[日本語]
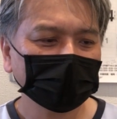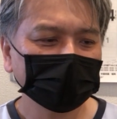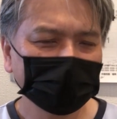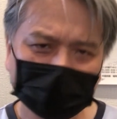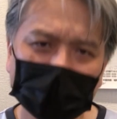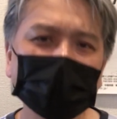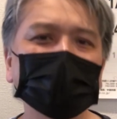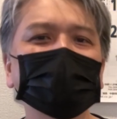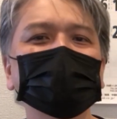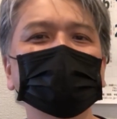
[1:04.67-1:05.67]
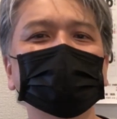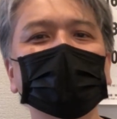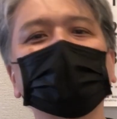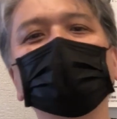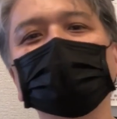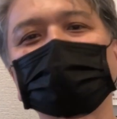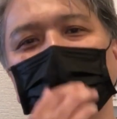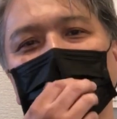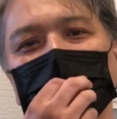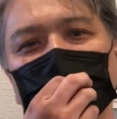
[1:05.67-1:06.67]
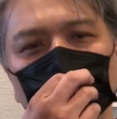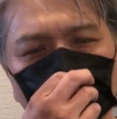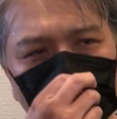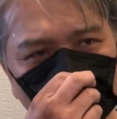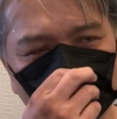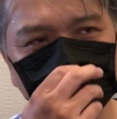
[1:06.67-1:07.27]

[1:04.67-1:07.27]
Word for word: 値段でいきますとね、一番コ